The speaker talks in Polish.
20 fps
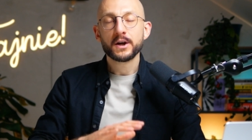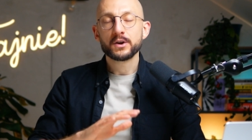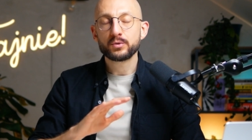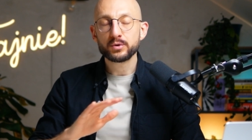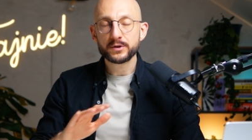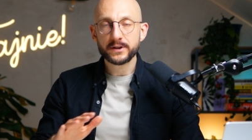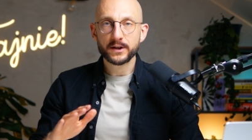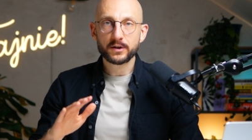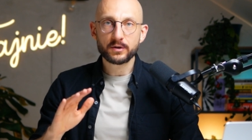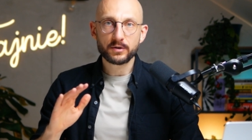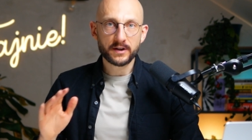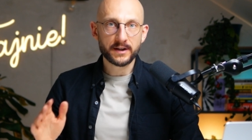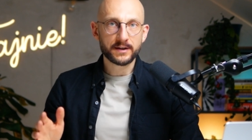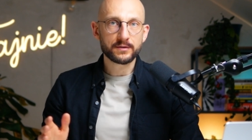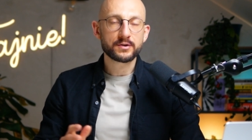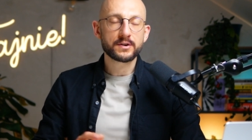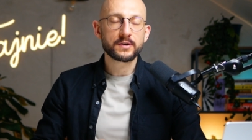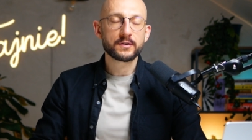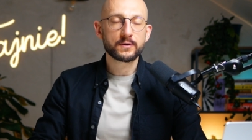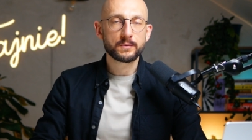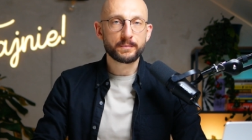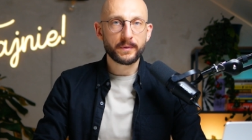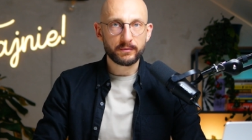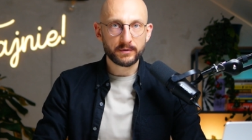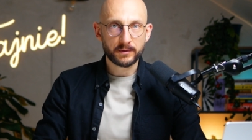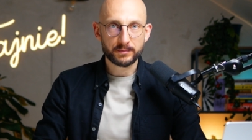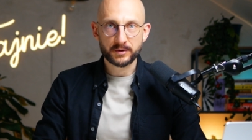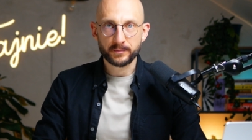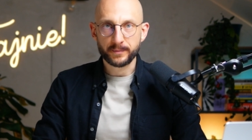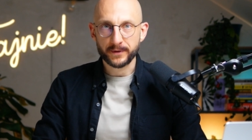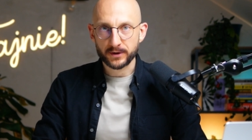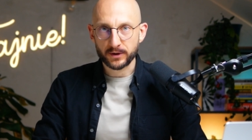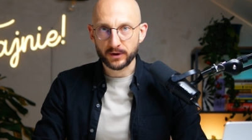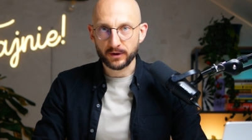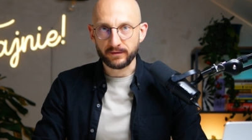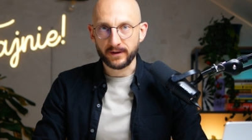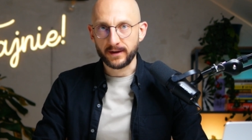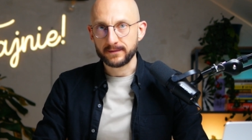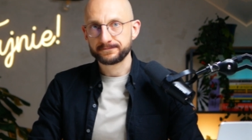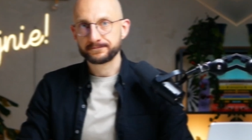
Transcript: Tutaj kolejność jest zupełnie przypadkowa.